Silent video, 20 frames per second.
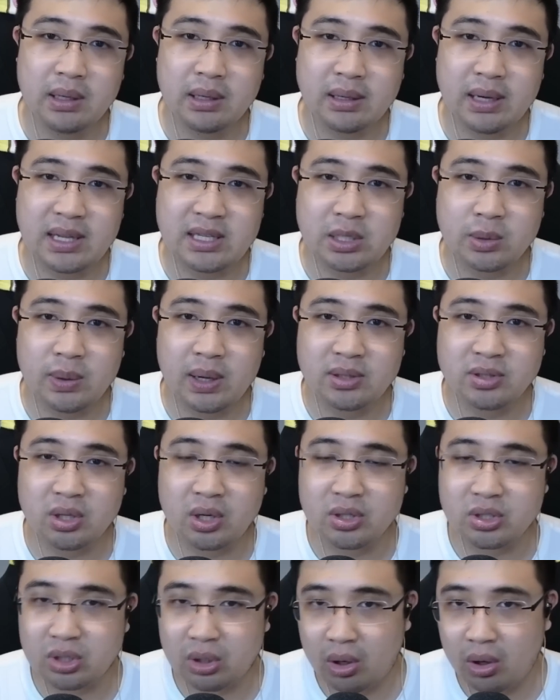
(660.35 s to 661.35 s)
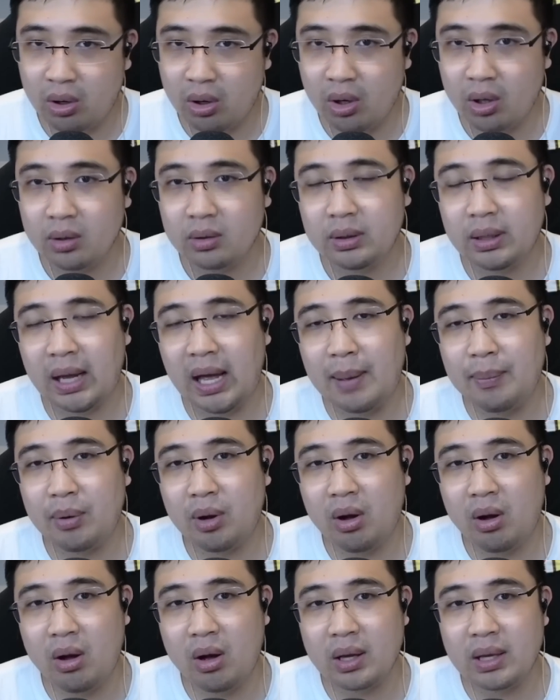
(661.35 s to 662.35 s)
ในจังหวะจอจอนะครับ
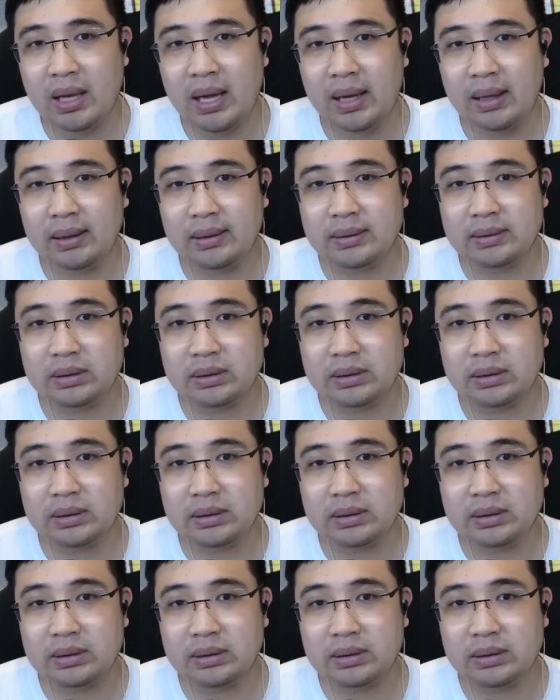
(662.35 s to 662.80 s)
ก็ยัง